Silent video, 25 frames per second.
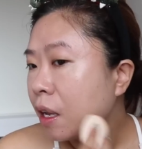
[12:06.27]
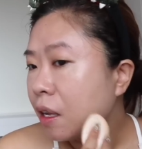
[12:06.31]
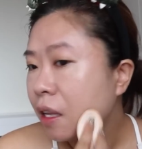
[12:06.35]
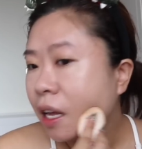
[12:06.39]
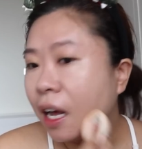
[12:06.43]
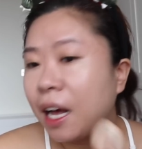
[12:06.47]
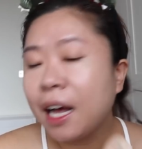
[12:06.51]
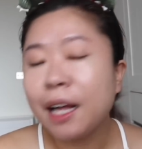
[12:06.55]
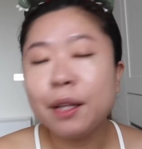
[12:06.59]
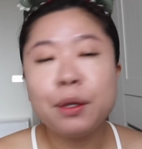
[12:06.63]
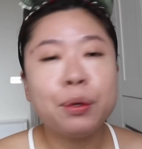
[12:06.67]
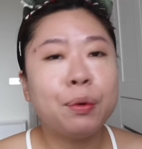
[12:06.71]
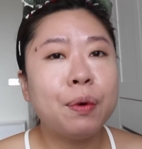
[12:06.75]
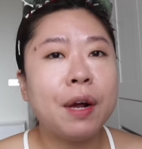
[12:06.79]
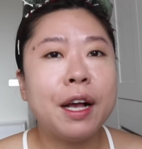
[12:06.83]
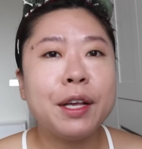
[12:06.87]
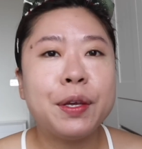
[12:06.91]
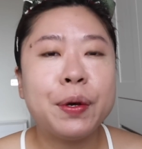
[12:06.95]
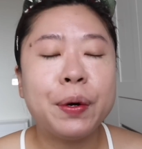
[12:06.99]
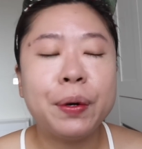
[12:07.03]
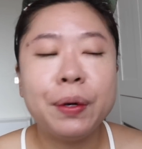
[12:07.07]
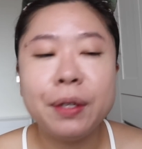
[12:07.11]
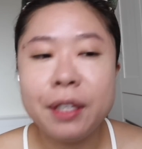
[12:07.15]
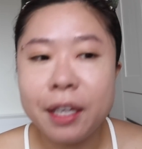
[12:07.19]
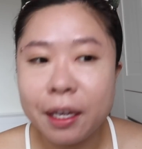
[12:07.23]
然后他突然
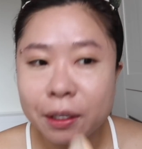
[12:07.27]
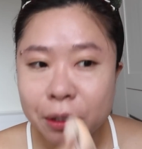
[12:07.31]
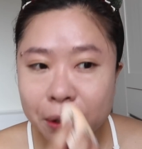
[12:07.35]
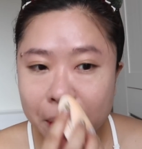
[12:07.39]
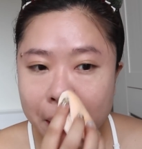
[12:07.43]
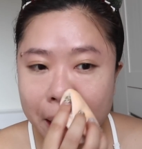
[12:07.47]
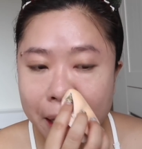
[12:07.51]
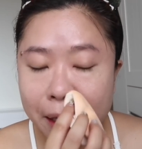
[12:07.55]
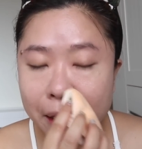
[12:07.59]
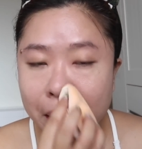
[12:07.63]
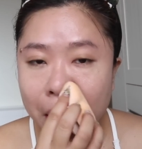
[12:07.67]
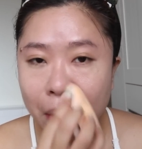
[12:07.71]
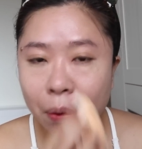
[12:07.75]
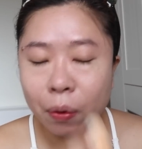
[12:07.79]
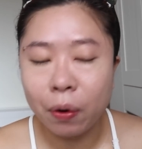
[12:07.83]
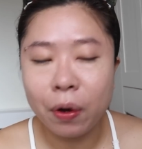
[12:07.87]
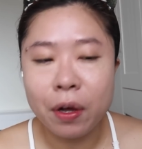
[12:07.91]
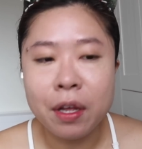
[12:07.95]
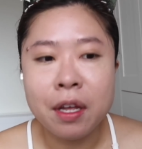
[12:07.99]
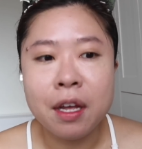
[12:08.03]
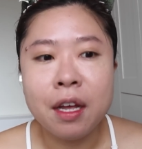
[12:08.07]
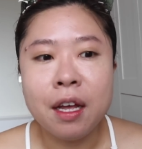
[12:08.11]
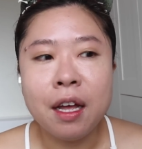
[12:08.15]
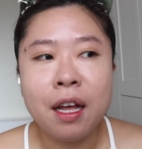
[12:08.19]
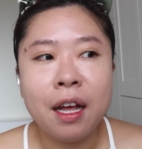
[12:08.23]
有一天就看到我。
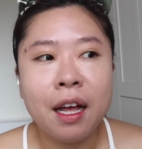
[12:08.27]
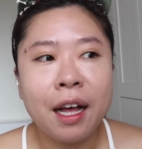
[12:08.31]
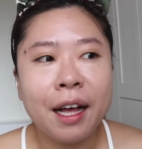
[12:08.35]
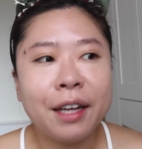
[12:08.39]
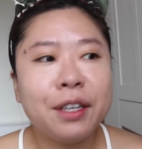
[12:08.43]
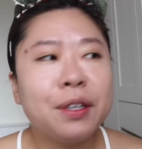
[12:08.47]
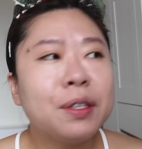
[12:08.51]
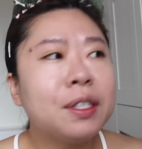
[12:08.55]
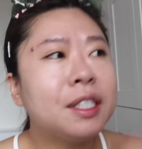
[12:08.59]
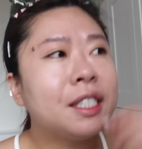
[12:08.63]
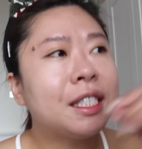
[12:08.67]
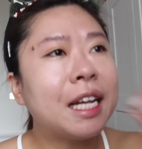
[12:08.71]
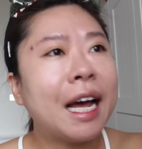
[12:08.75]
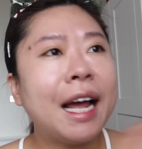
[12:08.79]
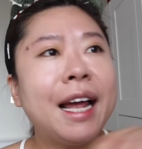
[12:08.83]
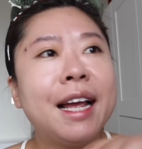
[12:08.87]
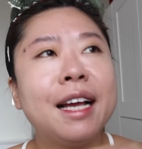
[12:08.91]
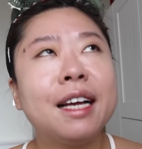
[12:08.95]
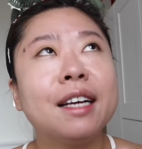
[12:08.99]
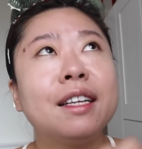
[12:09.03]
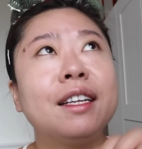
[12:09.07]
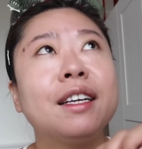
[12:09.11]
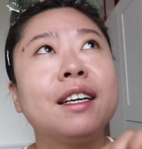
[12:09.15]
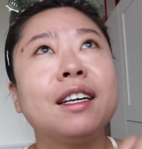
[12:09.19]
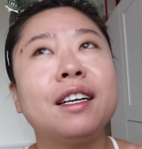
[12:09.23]
他就塞
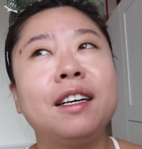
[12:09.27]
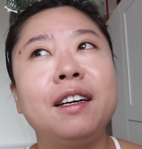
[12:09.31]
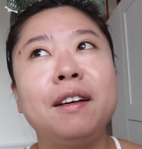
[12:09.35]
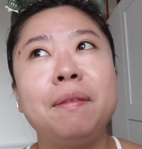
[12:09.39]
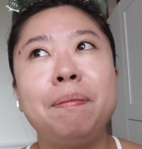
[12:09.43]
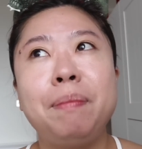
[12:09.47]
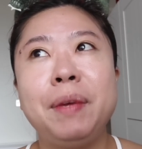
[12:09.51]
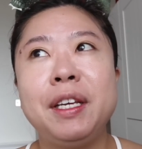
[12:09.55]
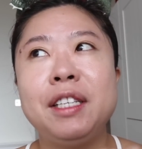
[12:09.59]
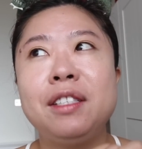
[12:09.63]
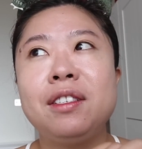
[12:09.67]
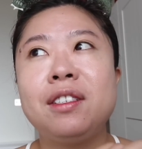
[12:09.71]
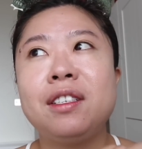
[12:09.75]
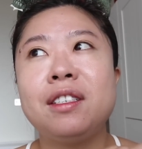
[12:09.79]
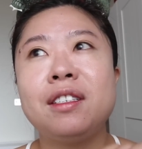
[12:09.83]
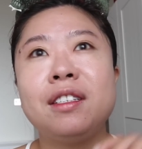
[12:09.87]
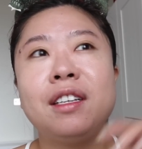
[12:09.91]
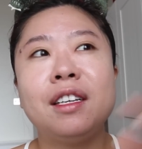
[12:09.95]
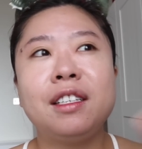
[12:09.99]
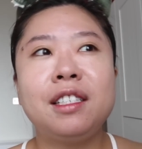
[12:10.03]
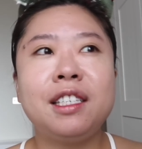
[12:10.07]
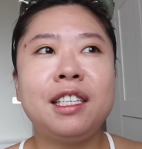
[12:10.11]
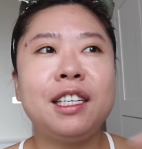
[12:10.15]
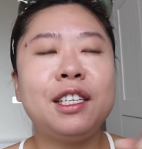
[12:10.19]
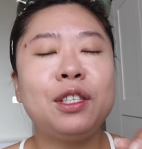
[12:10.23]
一个那个明治
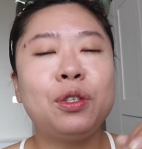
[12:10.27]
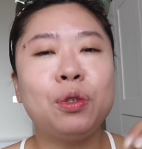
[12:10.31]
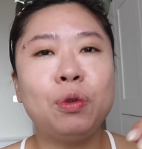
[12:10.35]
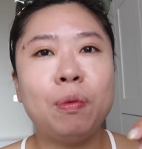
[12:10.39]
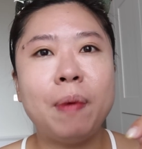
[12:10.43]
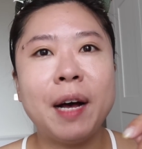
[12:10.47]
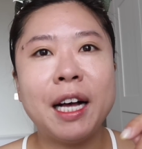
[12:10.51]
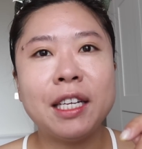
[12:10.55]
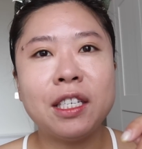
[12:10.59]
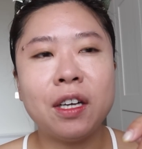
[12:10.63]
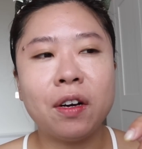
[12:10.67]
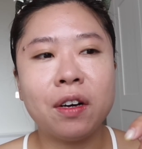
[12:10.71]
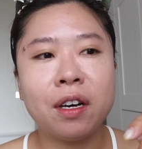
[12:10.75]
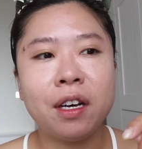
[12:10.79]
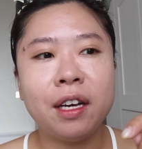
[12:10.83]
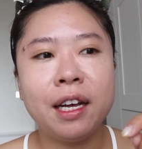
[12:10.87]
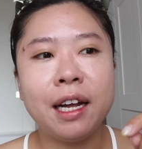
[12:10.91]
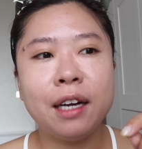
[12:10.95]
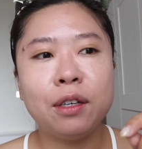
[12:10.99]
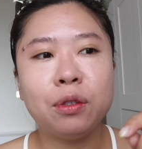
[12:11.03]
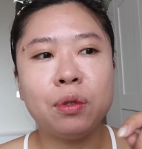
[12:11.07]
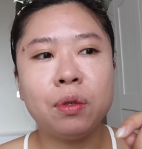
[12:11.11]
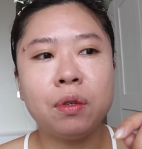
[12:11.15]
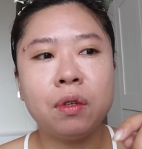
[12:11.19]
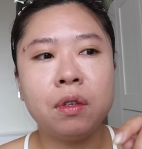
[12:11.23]
的七十五趴巧克力，
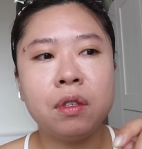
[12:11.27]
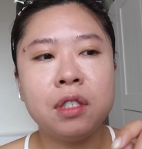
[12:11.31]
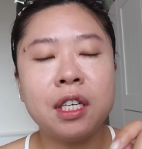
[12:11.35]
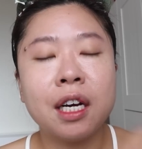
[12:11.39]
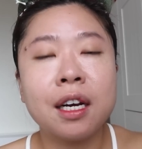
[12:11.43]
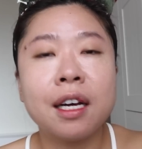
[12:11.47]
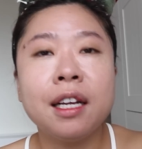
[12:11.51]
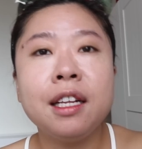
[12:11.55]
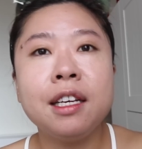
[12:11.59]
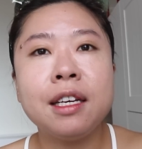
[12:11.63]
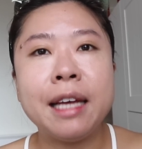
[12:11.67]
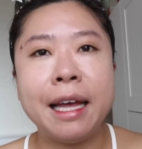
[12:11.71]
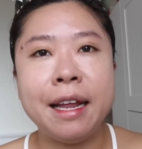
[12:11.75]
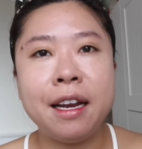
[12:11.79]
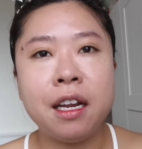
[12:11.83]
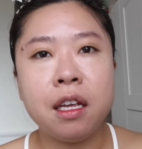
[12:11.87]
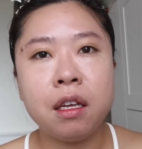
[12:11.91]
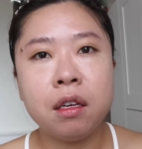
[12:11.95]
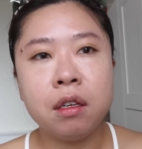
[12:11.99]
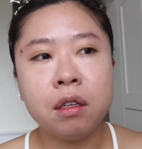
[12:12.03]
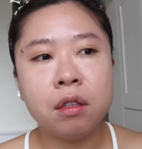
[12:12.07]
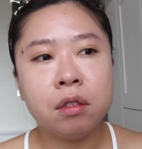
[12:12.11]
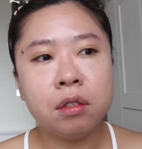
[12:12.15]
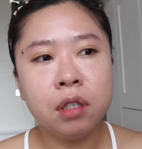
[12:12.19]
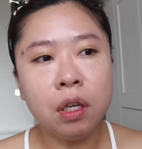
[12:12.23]
他就说巧克力给
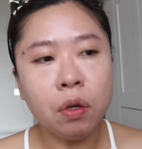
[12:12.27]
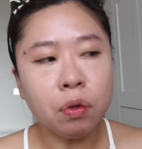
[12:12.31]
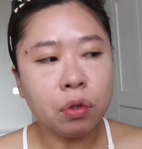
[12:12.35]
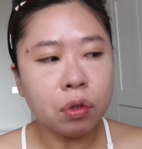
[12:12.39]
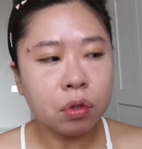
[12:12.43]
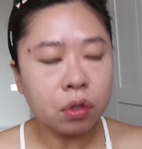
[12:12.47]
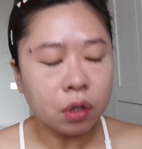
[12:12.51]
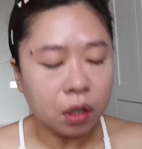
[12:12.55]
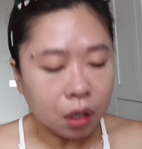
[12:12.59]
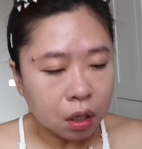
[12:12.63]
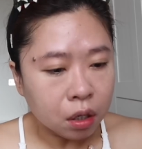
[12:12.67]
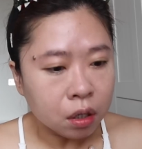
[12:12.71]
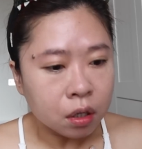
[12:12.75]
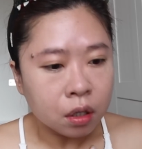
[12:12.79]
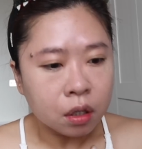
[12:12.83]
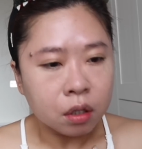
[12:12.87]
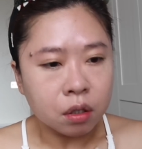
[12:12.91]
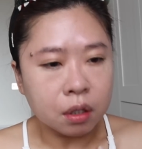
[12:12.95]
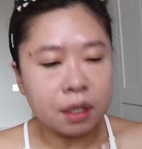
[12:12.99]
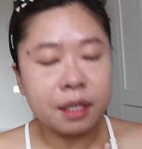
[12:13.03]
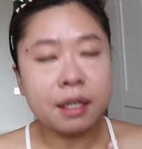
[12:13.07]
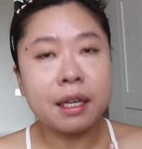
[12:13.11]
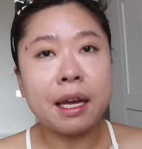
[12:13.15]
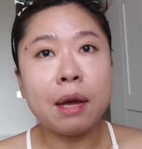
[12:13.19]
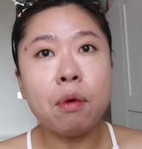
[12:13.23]
你，然后我就说嗯，
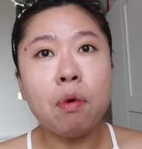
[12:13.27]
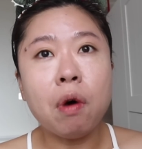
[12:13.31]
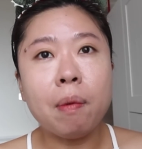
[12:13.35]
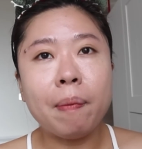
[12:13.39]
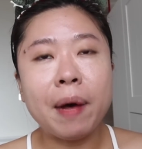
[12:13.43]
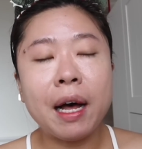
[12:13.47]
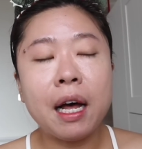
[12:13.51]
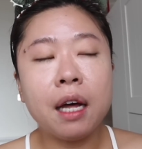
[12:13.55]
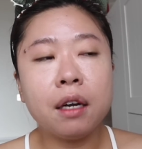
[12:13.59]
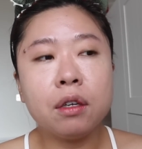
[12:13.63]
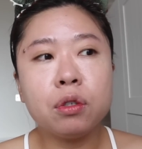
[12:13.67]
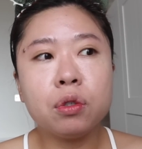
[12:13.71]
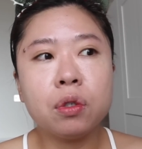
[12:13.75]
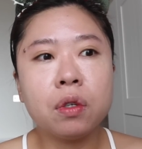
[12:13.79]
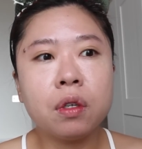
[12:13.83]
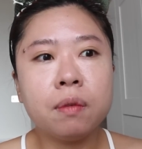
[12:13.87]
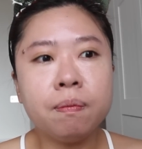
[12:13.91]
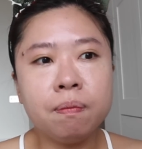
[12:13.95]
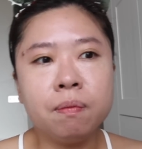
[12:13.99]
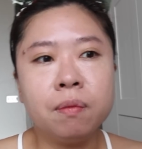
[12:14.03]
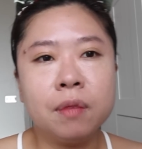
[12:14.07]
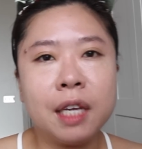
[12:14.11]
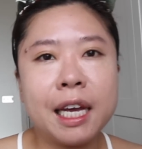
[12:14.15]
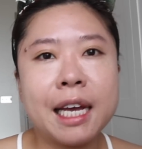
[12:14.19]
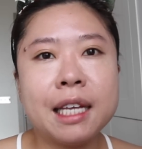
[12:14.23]
给我吗？他就说
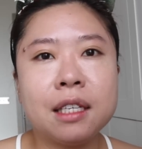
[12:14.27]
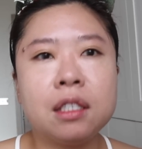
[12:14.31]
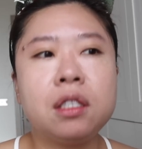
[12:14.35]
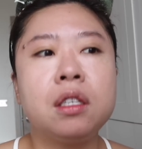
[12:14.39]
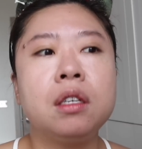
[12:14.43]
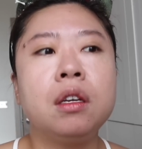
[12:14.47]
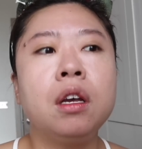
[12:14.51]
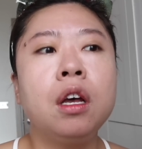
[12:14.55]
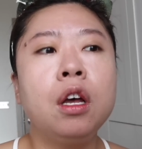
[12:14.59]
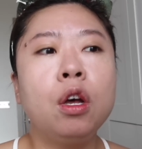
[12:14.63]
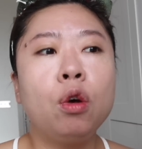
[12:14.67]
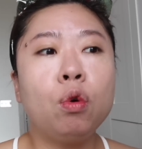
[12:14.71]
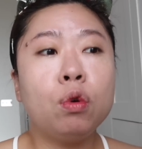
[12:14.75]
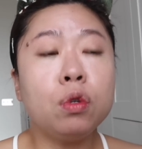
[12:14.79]
嗯，给你吃。